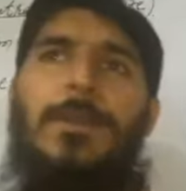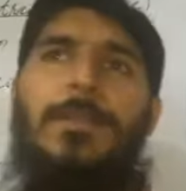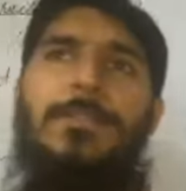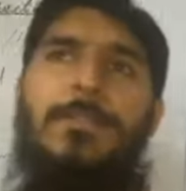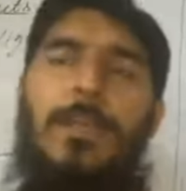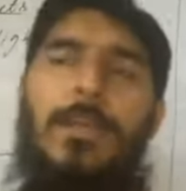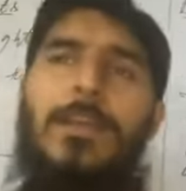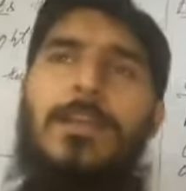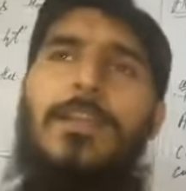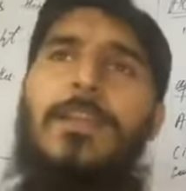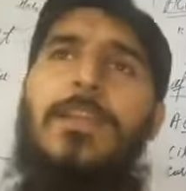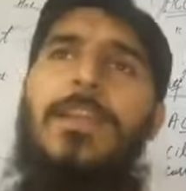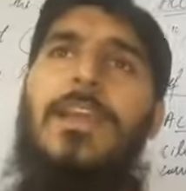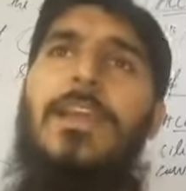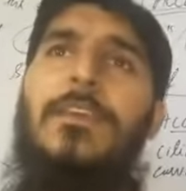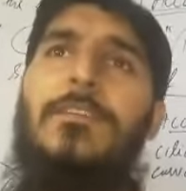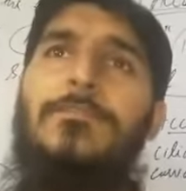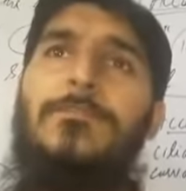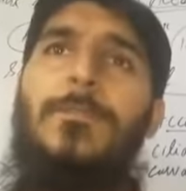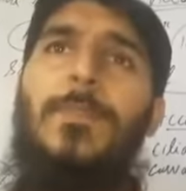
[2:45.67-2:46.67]
पास अगर
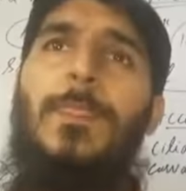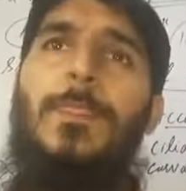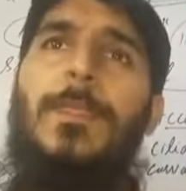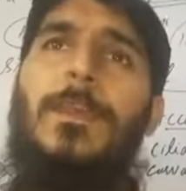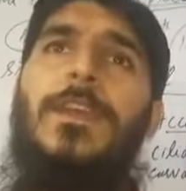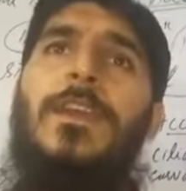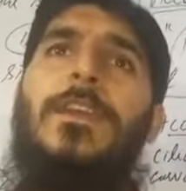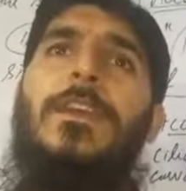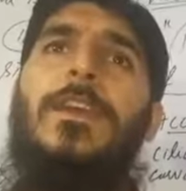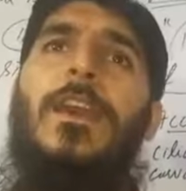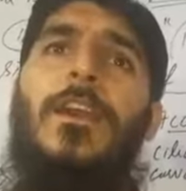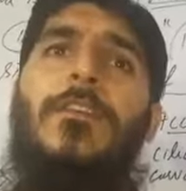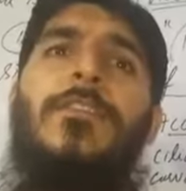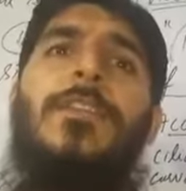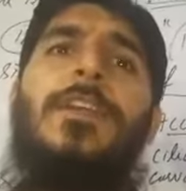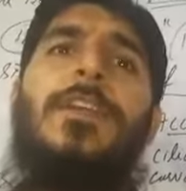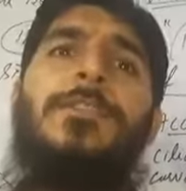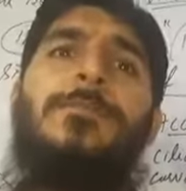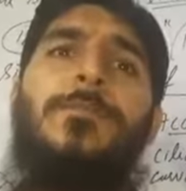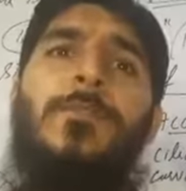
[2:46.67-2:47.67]

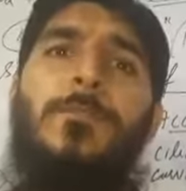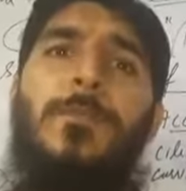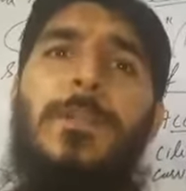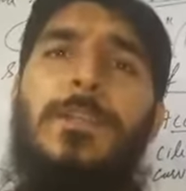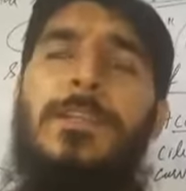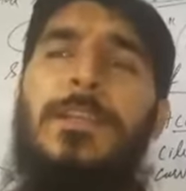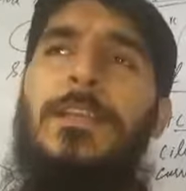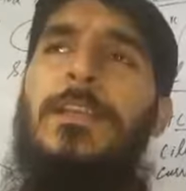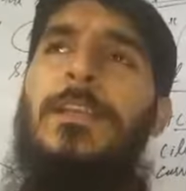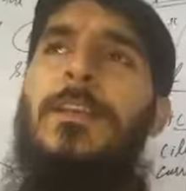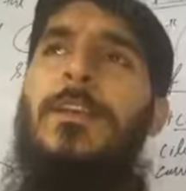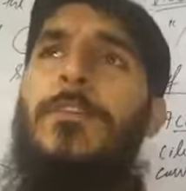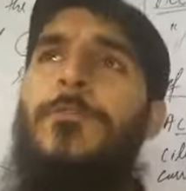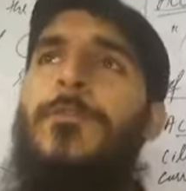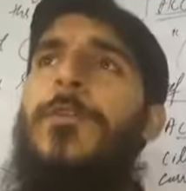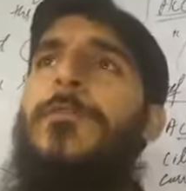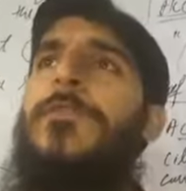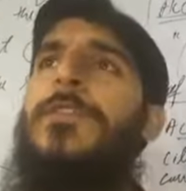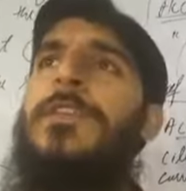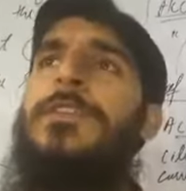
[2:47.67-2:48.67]
एवरेज पीपल्स हैं
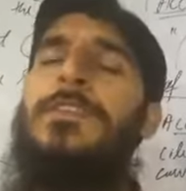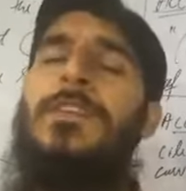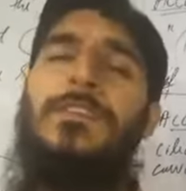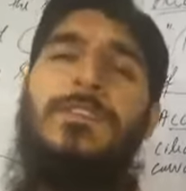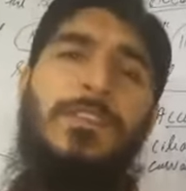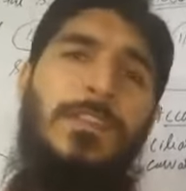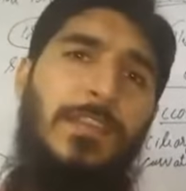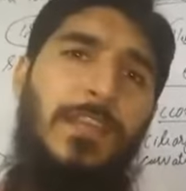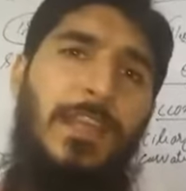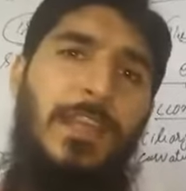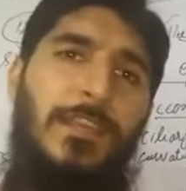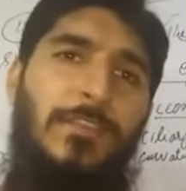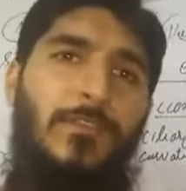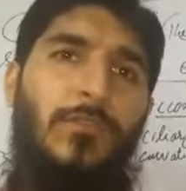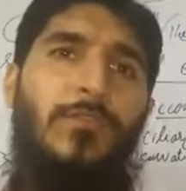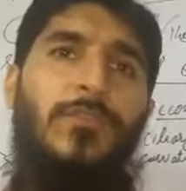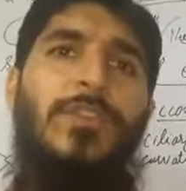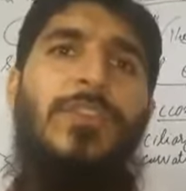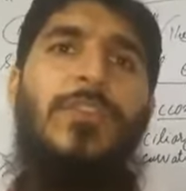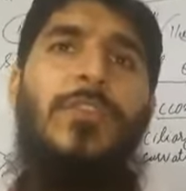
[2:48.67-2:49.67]
फिफ्टी सिक्सटी के हैं
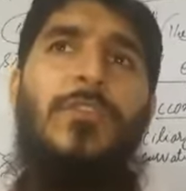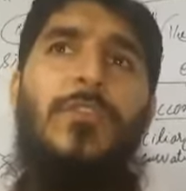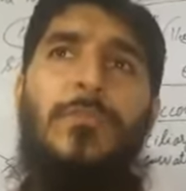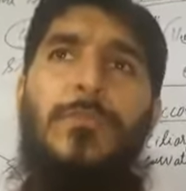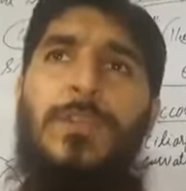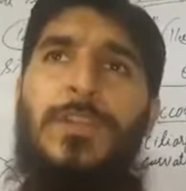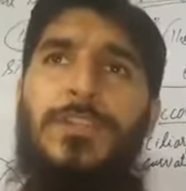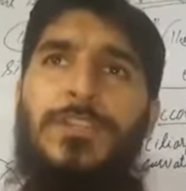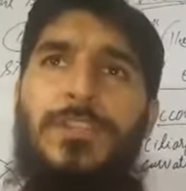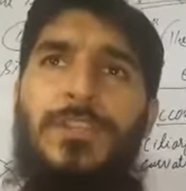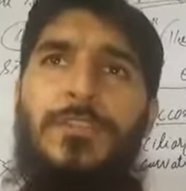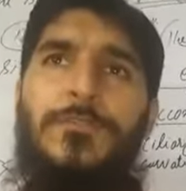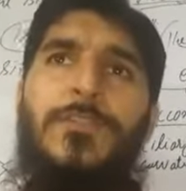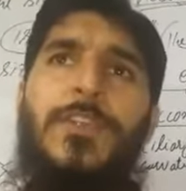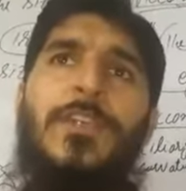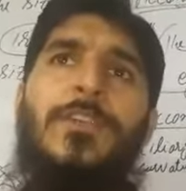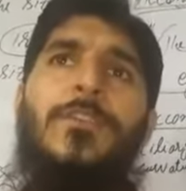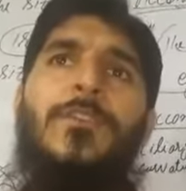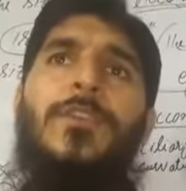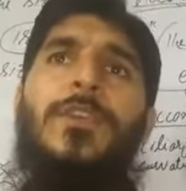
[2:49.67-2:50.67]
तो उनकी अकोमोडेशन
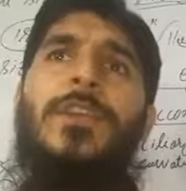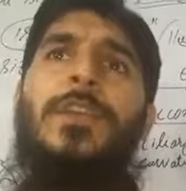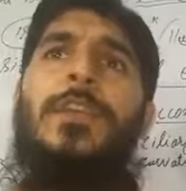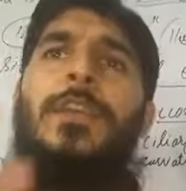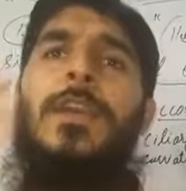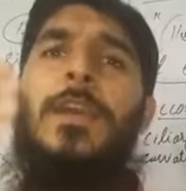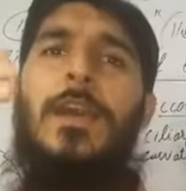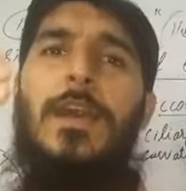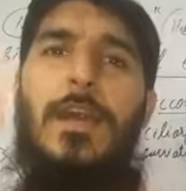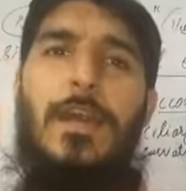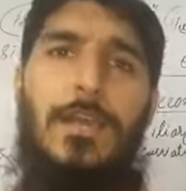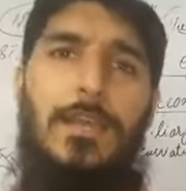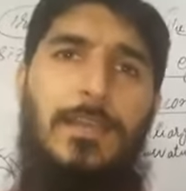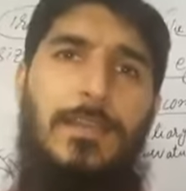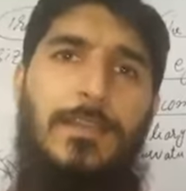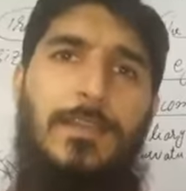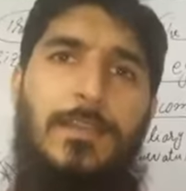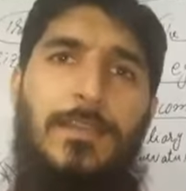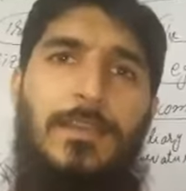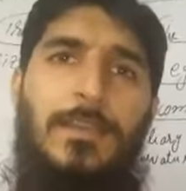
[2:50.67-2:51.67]
डिफरेंट होगी अगर